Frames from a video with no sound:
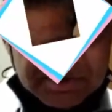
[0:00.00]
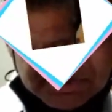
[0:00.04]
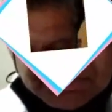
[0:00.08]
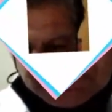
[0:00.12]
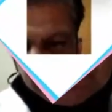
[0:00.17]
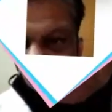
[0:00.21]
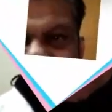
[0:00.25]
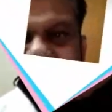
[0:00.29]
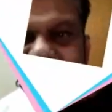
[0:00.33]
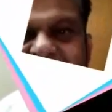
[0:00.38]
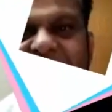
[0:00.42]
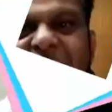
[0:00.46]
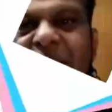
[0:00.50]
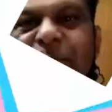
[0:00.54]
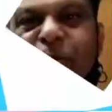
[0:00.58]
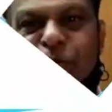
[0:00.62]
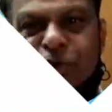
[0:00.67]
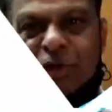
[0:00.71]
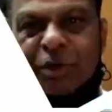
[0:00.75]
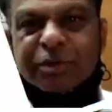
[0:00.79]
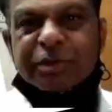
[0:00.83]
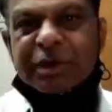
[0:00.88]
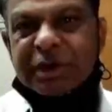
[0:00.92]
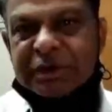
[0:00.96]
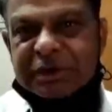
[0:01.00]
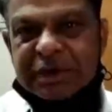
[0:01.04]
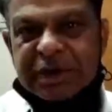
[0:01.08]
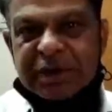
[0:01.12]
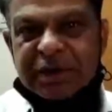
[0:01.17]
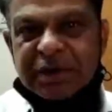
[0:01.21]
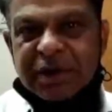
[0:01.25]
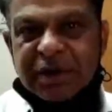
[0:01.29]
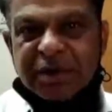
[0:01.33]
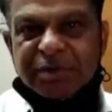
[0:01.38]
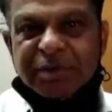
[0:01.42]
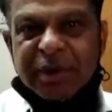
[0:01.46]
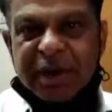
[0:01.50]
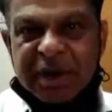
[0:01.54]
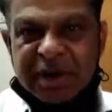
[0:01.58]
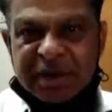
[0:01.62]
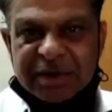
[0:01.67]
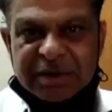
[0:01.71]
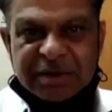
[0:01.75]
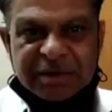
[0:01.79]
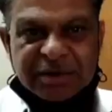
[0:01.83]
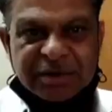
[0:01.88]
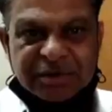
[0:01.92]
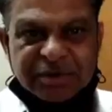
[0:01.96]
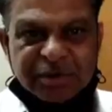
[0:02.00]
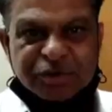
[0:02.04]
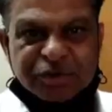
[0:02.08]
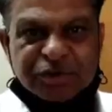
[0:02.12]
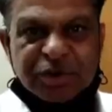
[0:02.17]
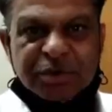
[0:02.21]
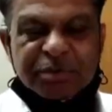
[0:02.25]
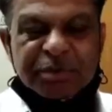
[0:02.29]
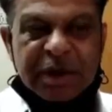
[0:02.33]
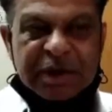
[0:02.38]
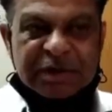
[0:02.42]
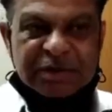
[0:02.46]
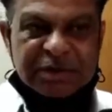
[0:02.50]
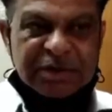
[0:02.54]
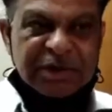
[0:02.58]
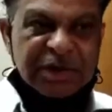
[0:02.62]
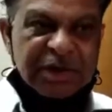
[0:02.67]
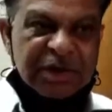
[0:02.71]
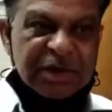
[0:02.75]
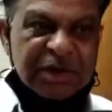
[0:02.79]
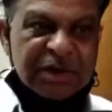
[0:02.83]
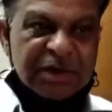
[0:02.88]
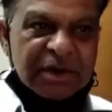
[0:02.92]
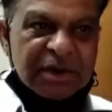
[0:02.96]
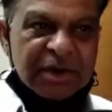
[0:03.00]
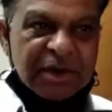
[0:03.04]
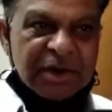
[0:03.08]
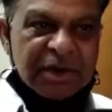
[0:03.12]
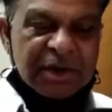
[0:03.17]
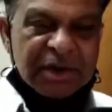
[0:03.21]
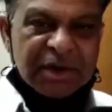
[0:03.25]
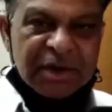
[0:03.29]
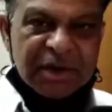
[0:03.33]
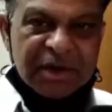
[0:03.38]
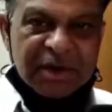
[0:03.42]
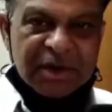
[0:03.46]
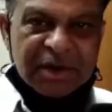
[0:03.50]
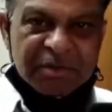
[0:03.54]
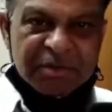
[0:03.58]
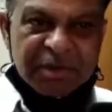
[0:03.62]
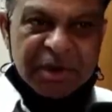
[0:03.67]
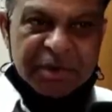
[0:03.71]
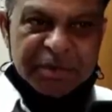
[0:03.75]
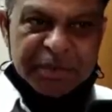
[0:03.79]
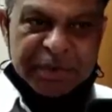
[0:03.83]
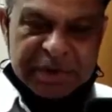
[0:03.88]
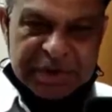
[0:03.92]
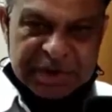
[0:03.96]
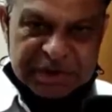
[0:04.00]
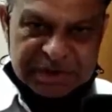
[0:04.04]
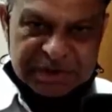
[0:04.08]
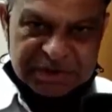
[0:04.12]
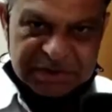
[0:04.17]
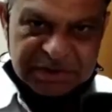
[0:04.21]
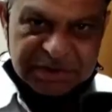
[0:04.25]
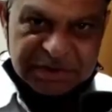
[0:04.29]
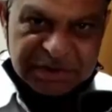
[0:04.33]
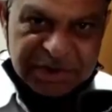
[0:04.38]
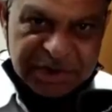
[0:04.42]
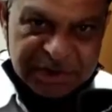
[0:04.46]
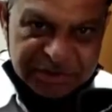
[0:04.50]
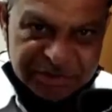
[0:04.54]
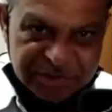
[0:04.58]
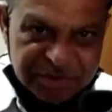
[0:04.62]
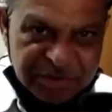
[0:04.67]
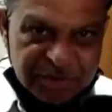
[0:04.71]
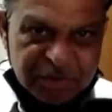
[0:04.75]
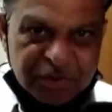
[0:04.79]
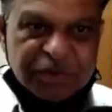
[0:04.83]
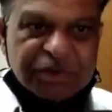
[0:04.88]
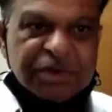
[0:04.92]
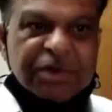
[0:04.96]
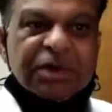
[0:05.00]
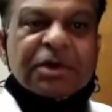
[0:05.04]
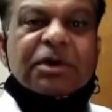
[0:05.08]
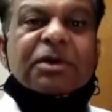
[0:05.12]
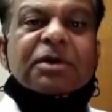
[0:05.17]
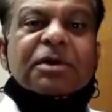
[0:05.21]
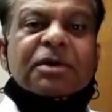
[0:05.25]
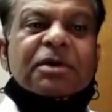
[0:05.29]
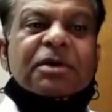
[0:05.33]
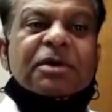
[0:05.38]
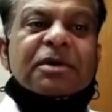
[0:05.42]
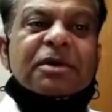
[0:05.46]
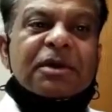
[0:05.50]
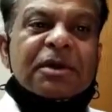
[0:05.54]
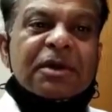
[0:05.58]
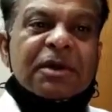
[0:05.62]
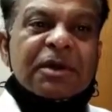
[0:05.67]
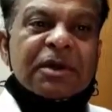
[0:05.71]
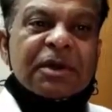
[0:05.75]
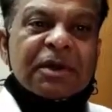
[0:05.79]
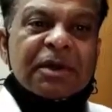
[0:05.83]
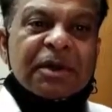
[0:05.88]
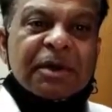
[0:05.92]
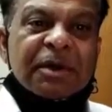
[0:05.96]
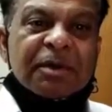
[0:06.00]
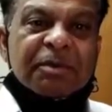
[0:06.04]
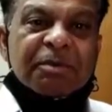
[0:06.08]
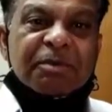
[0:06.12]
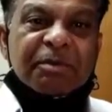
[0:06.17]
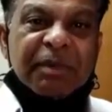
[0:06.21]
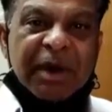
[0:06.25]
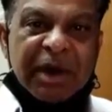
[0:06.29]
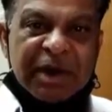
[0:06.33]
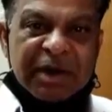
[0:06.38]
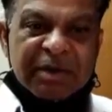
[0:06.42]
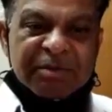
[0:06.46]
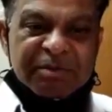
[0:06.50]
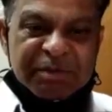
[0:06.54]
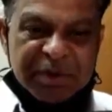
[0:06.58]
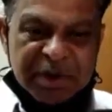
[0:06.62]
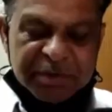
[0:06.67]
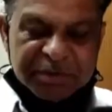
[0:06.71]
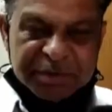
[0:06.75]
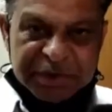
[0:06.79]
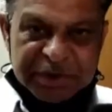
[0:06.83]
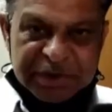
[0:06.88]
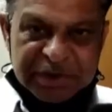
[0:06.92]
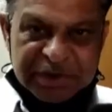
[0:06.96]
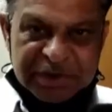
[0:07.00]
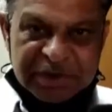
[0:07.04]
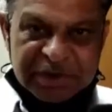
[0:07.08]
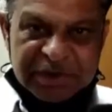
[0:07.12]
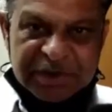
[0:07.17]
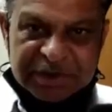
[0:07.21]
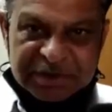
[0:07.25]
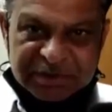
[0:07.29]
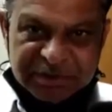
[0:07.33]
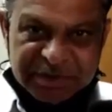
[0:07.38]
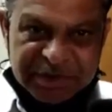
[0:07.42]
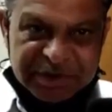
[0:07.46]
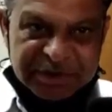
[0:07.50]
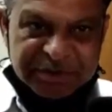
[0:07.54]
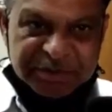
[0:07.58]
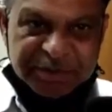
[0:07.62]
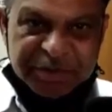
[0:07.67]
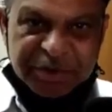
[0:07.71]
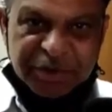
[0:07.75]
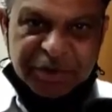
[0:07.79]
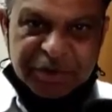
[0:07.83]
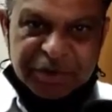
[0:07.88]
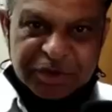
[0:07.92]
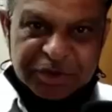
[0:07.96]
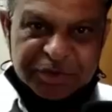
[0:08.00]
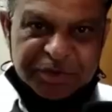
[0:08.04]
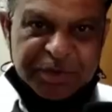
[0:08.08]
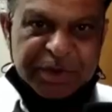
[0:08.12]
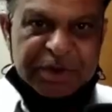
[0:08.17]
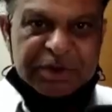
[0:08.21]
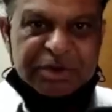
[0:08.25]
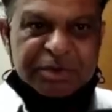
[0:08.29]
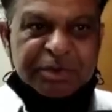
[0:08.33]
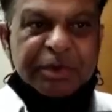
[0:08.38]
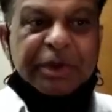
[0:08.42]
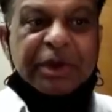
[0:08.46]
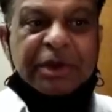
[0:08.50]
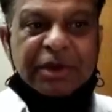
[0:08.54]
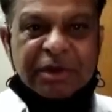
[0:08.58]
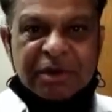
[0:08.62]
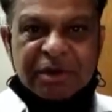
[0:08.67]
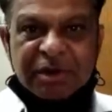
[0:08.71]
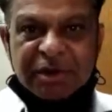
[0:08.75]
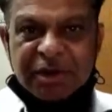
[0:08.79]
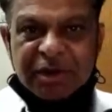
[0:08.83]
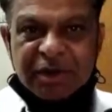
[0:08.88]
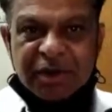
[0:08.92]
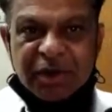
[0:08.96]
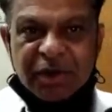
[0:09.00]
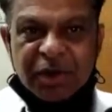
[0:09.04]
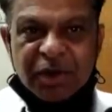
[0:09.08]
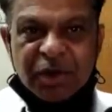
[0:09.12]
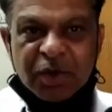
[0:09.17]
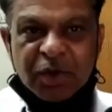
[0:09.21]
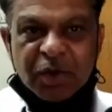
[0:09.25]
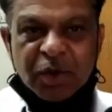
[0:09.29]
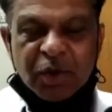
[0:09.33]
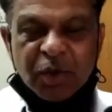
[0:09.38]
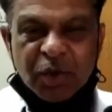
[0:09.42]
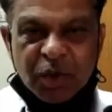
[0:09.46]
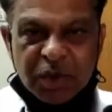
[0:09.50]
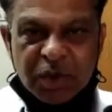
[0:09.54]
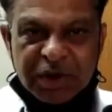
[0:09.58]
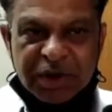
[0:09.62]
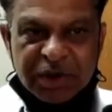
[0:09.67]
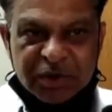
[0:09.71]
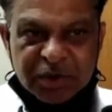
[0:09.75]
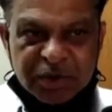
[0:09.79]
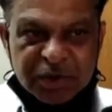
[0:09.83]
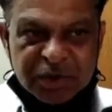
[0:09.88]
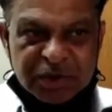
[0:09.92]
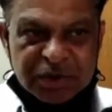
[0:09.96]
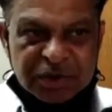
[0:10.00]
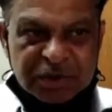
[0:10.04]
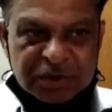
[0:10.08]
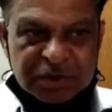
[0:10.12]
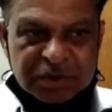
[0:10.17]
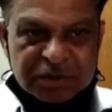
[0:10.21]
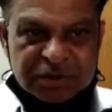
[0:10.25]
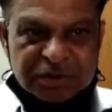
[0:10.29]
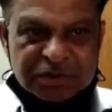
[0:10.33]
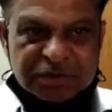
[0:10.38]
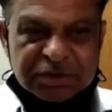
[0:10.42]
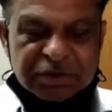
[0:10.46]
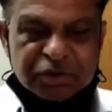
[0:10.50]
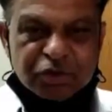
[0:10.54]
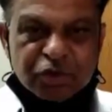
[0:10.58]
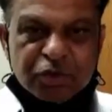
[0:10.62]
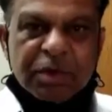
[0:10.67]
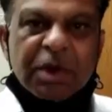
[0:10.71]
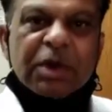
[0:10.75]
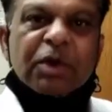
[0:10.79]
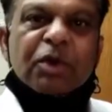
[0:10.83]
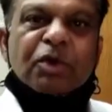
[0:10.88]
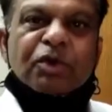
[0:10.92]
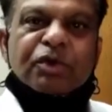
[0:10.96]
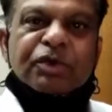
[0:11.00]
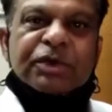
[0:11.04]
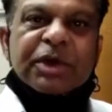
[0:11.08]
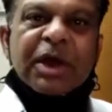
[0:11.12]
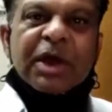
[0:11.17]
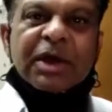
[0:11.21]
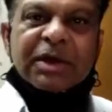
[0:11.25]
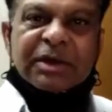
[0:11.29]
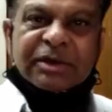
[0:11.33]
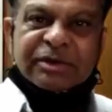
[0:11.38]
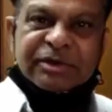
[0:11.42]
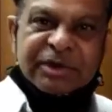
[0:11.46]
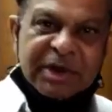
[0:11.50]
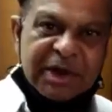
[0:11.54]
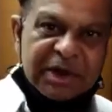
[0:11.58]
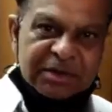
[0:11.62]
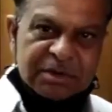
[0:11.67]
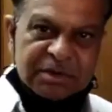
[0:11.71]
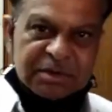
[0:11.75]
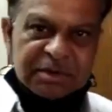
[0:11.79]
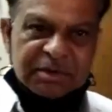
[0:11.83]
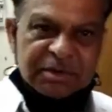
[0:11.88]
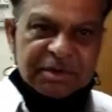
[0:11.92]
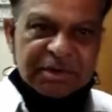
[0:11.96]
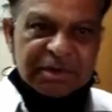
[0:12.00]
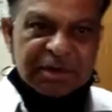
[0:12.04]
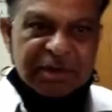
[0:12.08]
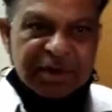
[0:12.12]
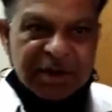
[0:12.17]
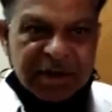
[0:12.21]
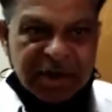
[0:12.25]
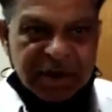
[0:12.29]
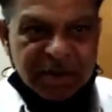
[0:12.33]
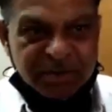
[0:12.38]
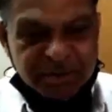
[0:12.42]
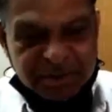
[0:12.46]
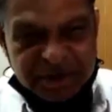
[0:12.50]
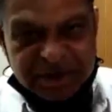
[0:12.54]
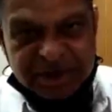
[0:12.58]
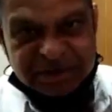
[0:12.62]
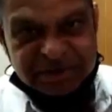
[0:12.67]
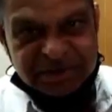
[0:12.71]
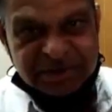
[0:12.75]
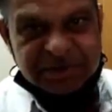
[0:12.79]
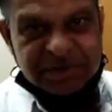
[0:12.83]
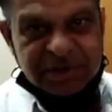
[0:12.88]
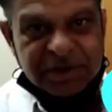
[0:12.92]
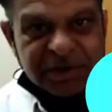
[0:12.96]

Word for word: बसंत का मौसम रहता है नई बाहर इस मौसम में आती है और प्रकृति की ऐसी कुछ मार हम पर पड़ी कि गत वर्ष भी और इस वर्ष भी होली को जिस उमंग और उत्साह के साथ हम मनाते